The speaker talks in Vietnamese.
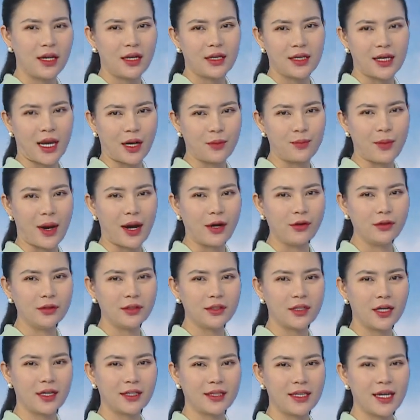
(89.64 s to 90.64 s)
Cảnh báo
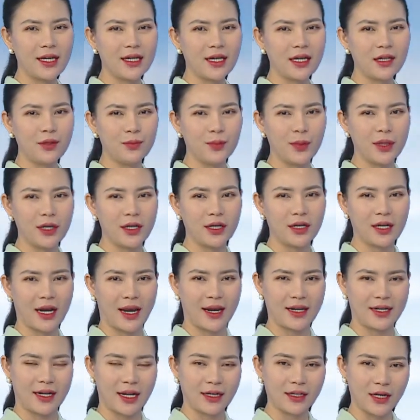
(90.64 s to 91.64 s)
thời tiết ít mưa,
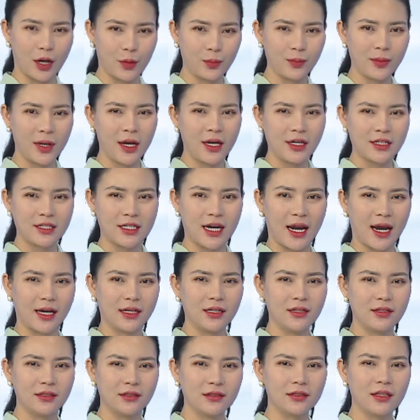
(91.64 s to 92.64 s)
ngày nắng nóng sẽ ảnh
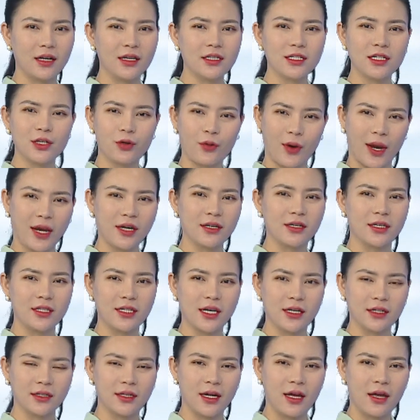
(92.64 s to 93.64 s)
hưởng tới sức khỏe người
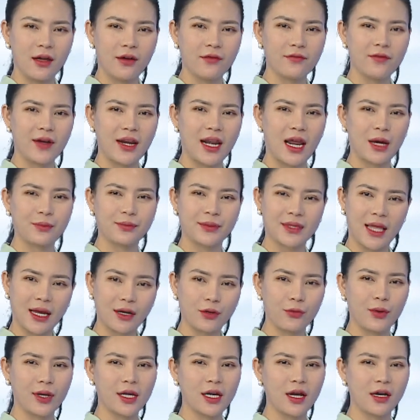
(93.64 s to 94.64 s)
dân và làm tăng
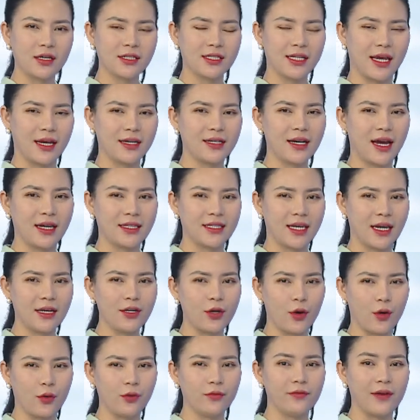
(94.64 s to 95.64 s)
nguy cơ xảy ra cháy
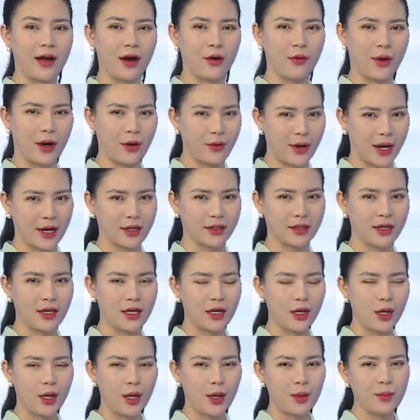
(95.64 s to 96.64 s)
nổ và hỏa hoạn.
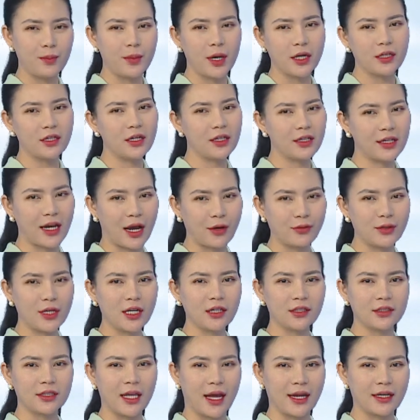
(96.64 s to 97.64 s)
Mực nước cao
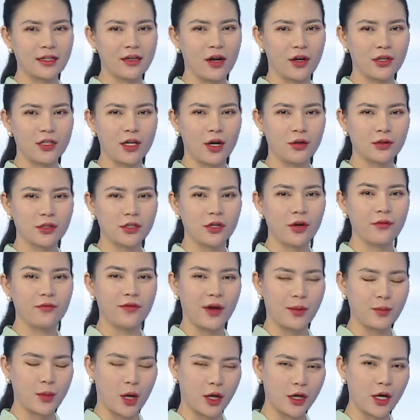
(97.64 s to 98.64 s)
nhất tại Gò Dầu sông
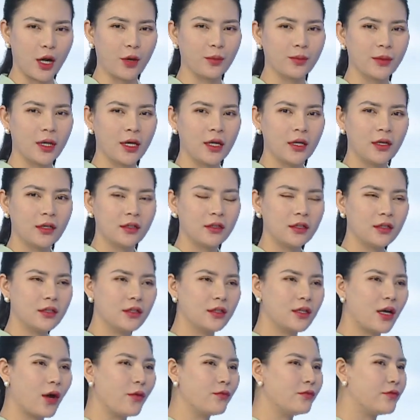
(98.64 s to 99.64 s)
Vàm Cỏ Đông từ
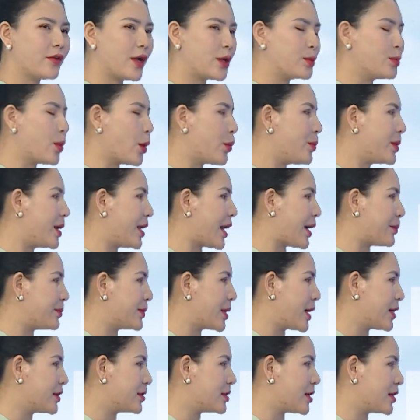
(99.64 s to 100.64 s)
không phẩy bốn mươi lăm
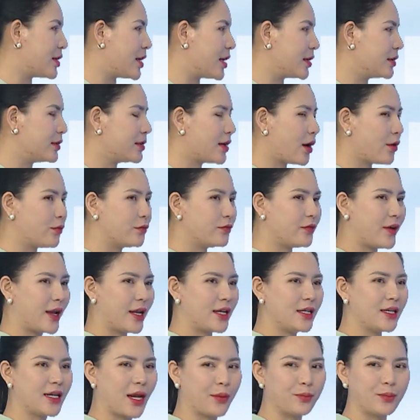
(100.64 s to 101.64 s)
cho đến không
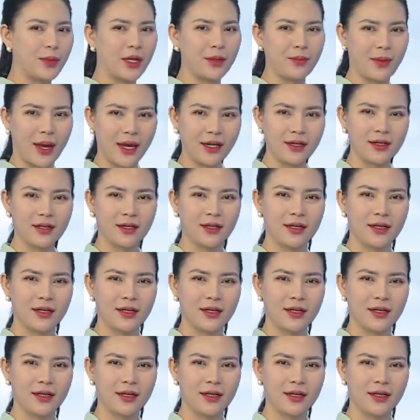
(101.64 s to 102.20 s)
phẩy năm mươi mét.